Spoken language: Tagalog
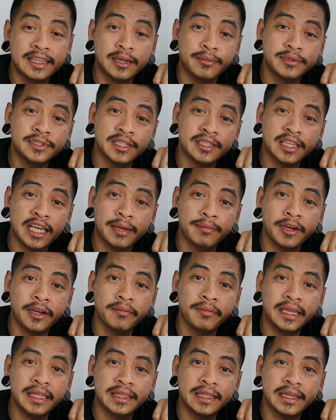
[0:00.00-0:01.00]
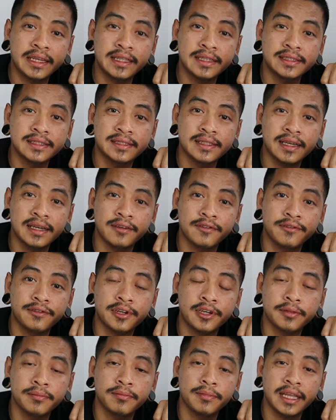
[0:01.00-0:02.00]
Tapos sa tayo mag-maintenance ng
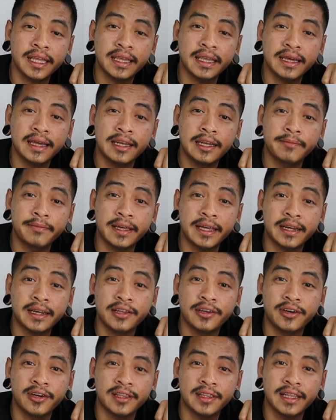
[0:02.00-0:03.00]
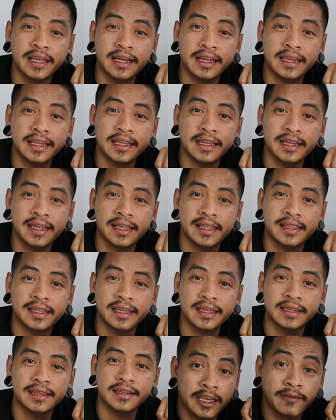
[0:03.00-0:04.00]
front brake caliper ni Honda. Click
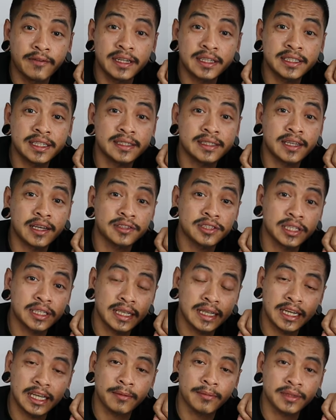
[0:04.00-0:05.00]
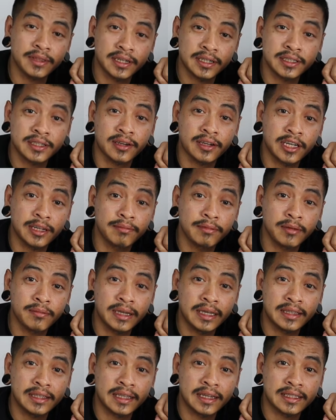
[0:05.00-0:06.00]
natin. Every 6,000 kilometers ako
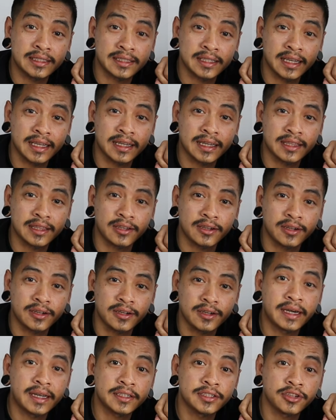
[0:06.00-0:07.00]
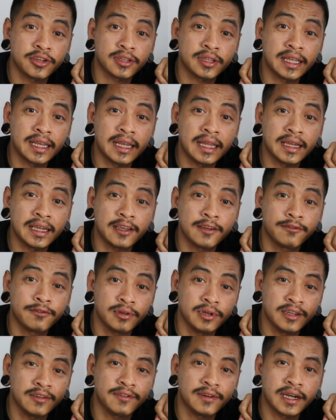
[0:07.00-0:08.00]
nagme-maintenance nga nito. Para sure na laging
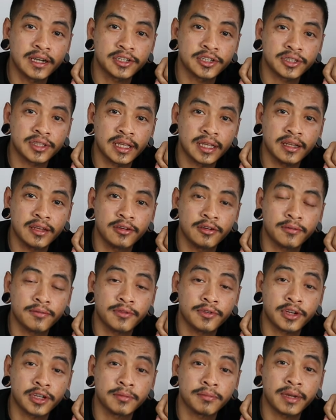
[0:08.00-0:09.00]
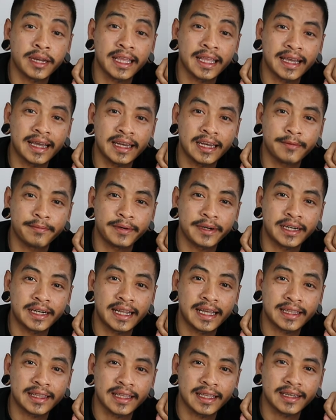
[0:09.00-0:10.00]
fully functional yung front brake caliper
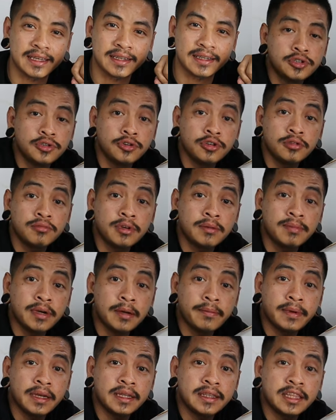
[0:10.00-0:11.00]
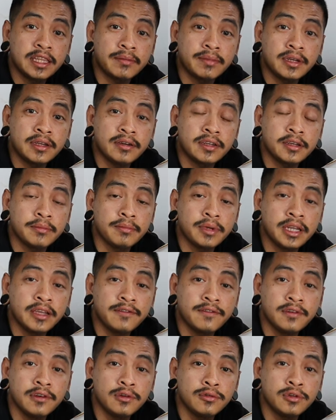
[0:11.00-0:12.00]
natin. Soon magpapalit naman ako ng brake
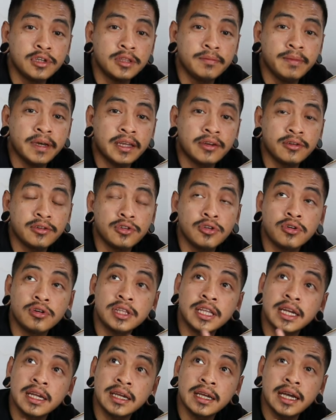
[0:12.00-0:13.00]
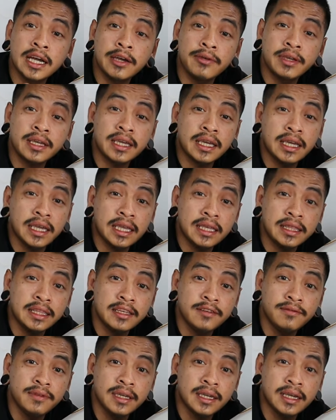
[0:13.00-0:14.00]
fluid pero doon ko na lang gagawin kay
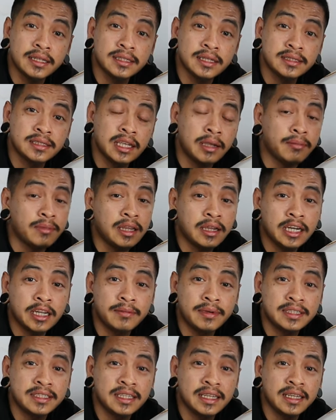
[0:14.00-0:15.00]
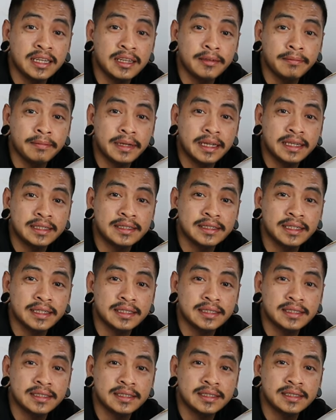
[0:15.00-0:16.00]
ADB kasi same lang naman sila ng
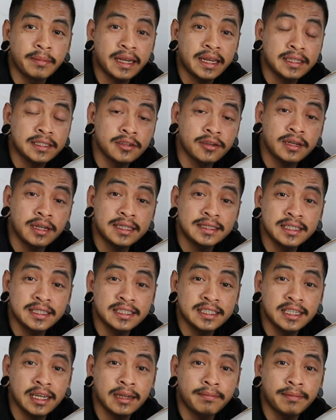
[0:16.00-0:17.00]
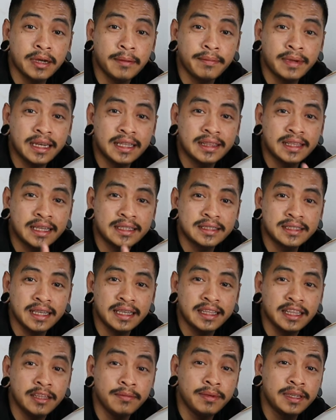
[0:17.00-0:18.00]
process. Parehas ko na kasi silang papalitan si
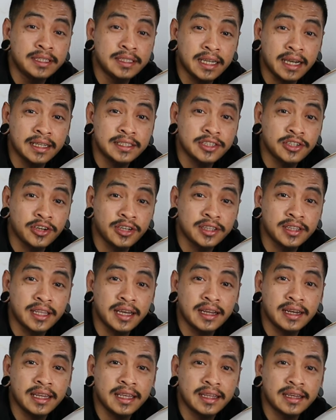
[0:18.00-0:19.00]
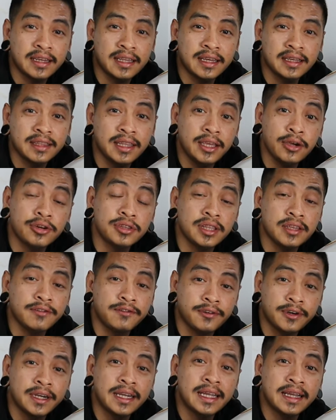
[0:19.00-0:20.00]
ADB tsaka si Honda Click na.
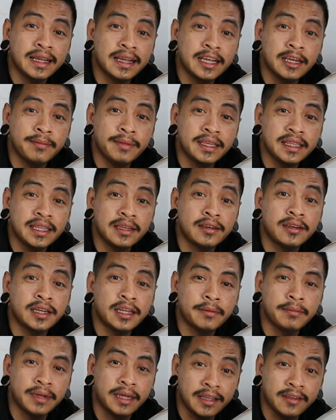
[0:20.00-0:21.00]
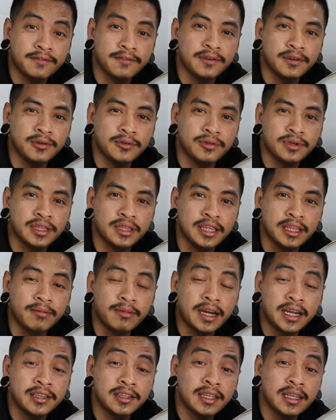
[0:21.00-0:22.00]
DOT4 na gagamitin ko na brake fluid.
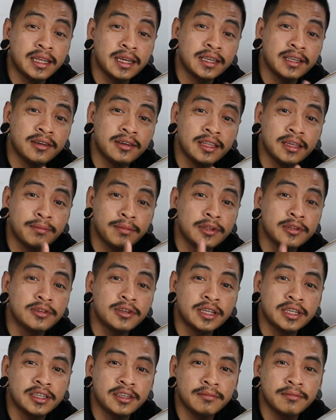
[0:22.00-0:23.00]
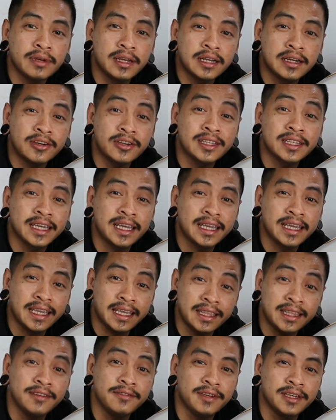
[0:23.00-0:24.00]
Abangan nyo na lang yon Upload ko rin yung vlog nun kay
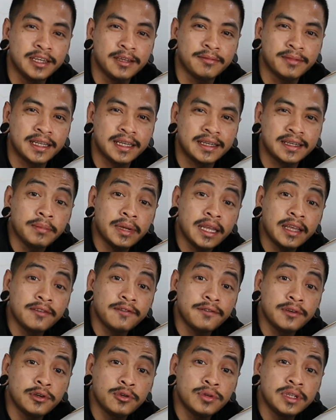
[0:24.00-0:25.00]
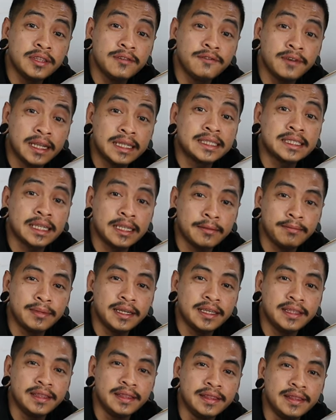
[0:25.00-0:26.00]
ADB naman. Brake fluid, flush and
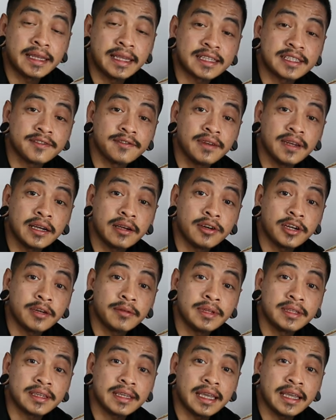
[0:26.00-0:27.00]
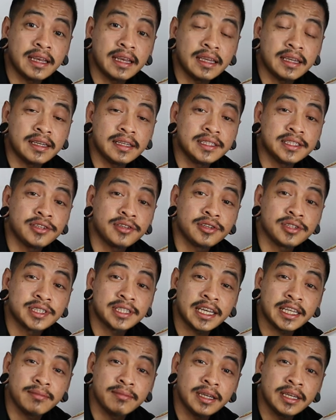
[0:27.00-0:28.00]
bleed. Next vlog ko naman kay Click is yung
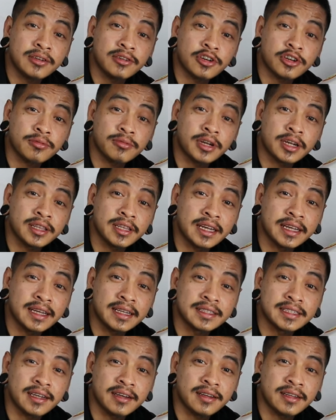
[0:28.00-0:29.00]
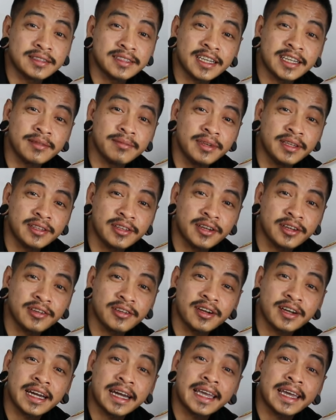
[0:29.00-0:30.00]
side mirror. Umorder kasi ako ng side mirror.
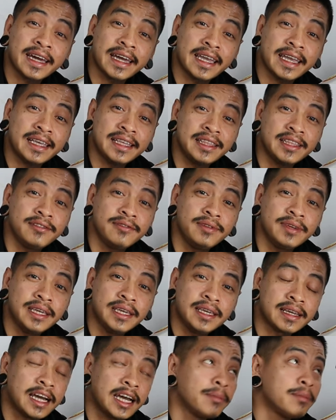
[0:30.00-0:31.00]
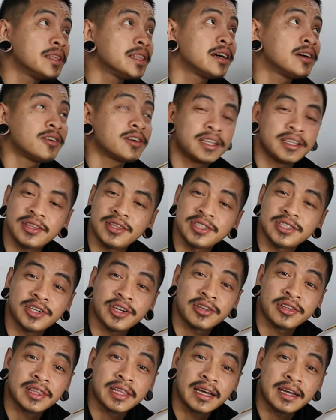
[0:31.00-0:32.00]
Yung kagaya kay ADV. Kakabitan ko rin to si
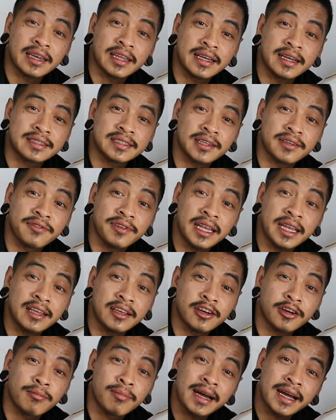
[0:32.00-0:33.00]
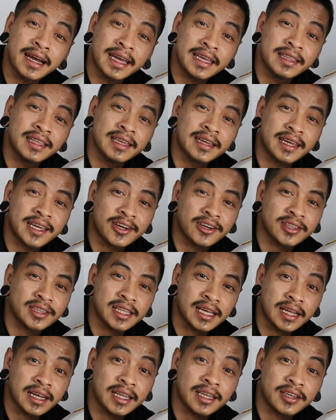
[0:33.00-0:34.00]
Honda Click kasi feeling ko bagay din kay Honda
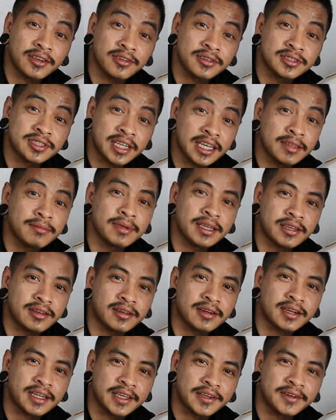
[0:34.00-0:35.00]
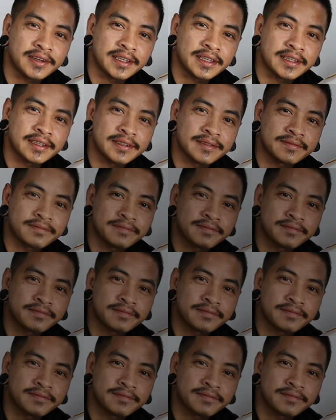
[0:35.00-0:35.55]
Click yung side mirror na yan. Eh.